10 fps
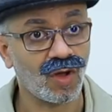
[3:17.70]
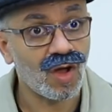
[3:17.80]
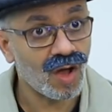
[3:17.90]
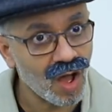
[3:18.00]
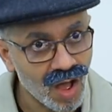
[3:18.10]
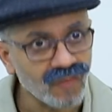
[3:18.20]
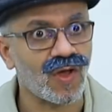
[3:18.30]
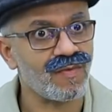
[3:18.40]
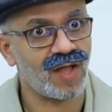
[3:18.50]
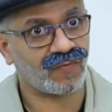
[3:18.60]
اه اه اه
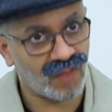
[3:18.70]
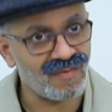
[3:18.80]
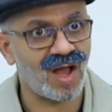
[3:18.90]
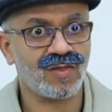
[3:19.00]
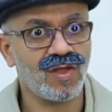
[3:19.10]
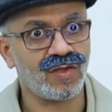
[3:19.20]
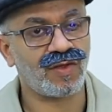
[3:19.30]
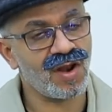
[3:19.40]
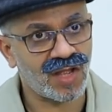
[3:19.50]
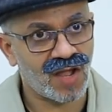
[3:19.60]
طبعا طبعا
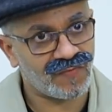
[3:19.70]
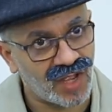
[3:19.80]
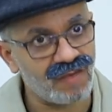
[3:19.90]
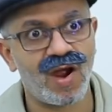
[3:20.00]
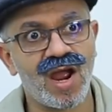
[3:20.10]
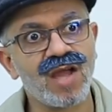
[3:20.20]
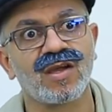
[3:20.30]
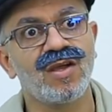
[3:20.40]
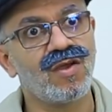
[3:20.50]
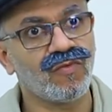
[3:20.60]
كان لك عند الكلب
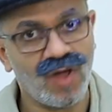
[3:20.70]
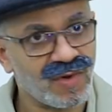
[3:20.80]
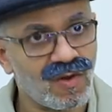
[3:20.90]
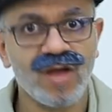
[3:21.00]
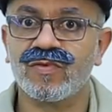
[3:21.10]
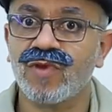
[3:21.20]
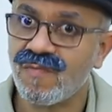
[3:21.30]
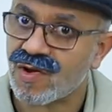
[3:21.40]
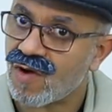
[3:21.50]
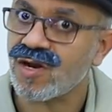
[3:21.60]
حاجه نمبر 1
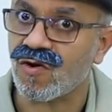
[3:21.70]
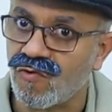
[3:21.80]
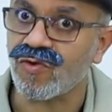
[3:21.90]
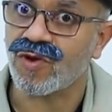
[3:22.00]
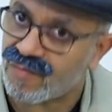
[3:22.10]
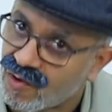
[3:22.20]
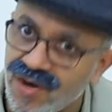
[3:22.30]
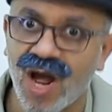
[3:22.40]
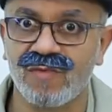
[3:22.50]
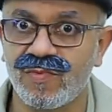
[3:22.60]
نمبر 1 يا اخوي نمبر
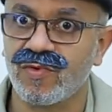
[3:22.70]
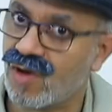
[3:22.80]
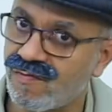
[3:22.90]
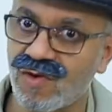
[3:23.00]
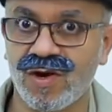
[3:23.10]
1 يا حبيبي نمبر